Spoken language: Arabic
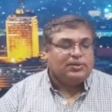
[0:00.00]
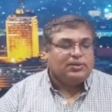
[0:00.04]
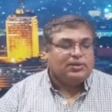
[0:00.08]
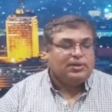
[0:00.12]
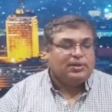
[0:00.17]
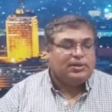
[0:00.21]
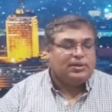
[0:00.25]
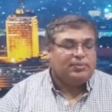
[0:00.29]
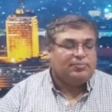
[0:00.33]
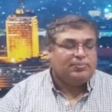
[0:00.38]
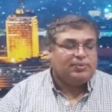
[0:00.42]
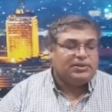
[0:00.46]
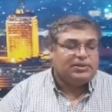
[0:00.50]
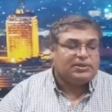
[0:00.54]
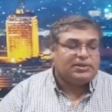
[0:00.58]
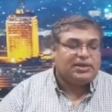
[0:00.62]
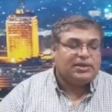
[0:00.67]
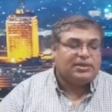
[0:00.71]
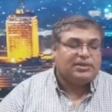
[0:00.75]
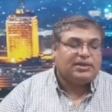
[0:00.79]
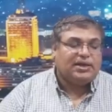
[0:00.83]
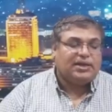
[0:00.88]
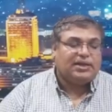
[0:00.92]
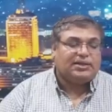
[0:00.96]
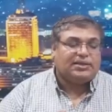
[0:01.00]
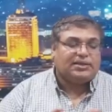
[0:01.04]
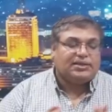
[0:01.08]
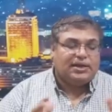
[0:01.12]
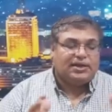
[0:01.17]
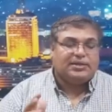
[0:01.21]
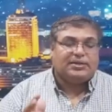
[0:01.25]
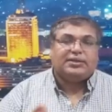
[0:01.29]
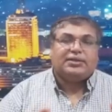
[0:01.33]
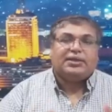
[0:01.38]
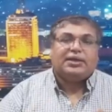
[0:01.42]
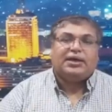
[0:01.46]
آه، من الرد على
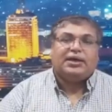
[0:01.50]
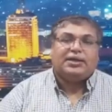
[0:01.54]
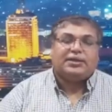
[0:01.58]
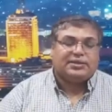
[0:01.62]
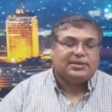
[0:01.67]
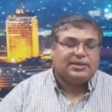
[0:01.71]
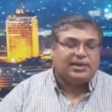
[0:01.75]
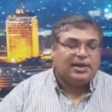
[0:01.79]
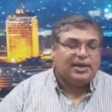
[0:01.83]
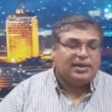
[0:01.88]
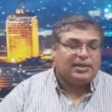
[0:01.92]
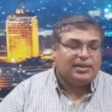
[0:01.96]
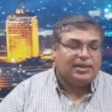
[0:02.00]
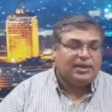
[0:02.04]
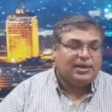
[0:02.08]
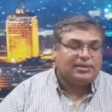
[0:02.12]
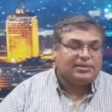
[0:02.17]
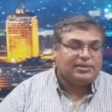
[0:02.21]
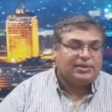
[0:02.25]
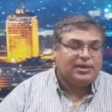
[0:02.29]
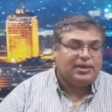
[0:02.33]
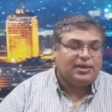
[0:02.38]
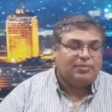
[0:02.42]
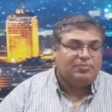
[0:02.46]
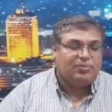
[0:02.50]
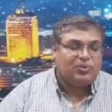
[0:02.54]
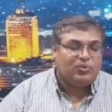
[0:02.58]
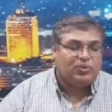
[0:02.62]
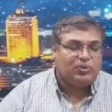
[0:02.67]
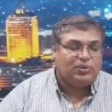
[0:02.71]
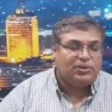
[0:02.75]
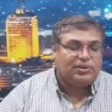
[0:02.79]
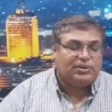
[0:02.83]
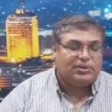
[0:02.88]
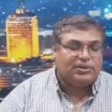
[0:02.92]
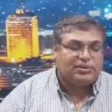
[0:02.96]
التهديدات الآتية من
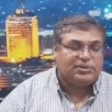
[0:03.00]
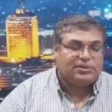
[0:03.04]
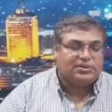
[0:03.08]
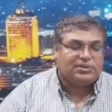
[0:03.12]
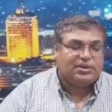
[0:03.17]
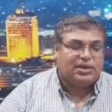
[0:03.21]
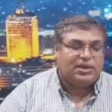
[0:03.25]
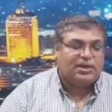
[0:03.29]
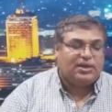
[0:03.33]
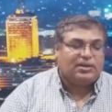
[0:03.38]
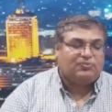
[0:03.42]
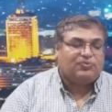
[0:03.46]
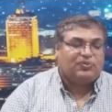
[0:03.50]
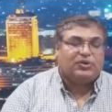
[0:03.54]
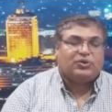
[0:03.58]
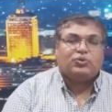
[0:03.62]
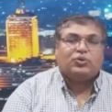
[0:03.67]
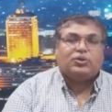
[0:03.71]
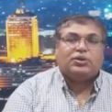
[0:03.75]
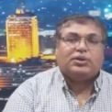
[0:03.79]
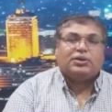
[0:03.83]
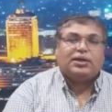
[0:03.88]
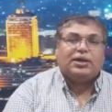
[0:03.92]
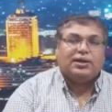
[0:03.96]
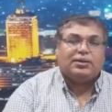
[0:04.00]
كل الاتجاهات في كل